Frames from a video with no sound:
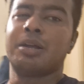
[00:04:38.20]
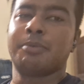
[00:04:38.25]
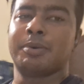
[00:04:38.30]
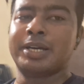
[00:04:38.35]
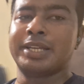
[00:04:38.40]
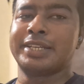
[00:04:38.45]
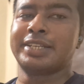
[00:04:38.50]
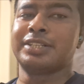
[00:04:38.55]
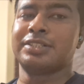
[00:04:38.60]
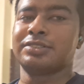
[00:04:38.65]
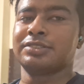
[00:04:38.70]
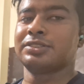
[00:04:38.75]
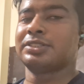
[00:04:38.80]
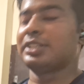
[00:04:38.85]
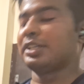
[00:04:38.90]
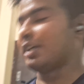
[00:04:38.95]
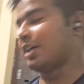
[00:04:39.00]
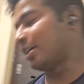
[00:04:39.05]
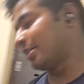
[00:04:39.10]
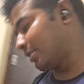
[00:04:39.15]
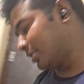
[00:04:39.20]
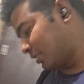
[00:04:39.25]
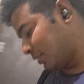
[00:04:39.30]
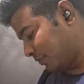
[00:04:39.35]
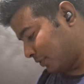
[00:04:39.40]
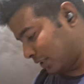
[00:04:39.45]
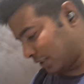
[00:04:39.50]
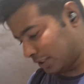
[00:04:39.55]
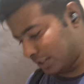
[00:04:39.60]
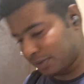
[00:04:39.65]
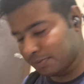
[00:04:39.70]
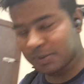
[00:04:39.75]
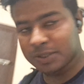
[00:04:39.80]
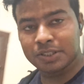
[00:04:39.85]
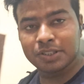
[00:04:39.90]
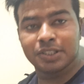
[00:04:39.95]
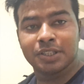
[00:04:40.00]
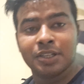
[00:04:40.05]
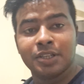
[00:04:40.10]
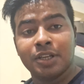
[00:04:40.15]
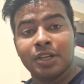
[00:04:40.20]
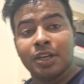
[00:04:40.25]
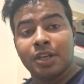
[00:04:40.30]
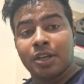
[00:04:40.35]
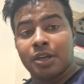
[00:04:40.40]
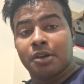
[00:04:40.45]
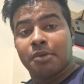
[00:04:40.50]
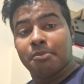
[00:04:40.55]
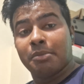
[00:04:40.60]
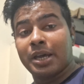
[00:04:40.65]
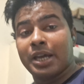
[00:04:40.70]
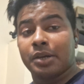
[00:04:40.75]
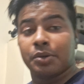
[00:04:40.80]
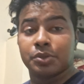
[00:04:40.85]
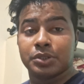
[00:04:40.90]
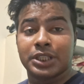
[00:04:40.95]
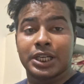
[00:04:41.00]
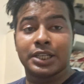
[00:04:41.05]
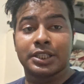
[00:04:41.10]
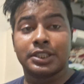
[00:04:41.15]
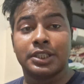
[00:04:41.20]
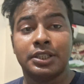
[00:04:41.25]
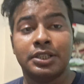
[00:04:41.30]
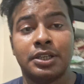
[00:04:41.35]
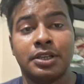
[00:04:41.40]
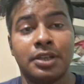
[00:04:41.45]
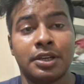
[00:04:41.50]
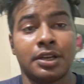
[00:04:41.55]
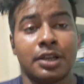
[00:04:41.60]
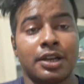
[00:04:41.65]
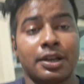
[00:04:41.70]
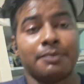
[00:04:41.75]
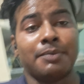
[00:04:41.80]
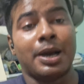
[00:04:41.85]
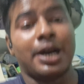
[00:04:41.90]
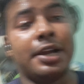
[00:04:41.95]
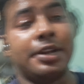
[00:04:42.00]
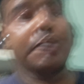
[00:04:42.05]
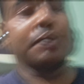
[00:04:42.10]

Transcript: बार एक ही चीज़ दिखाने से फ़र्क नहीं पड़ता बैग उतार दें भारी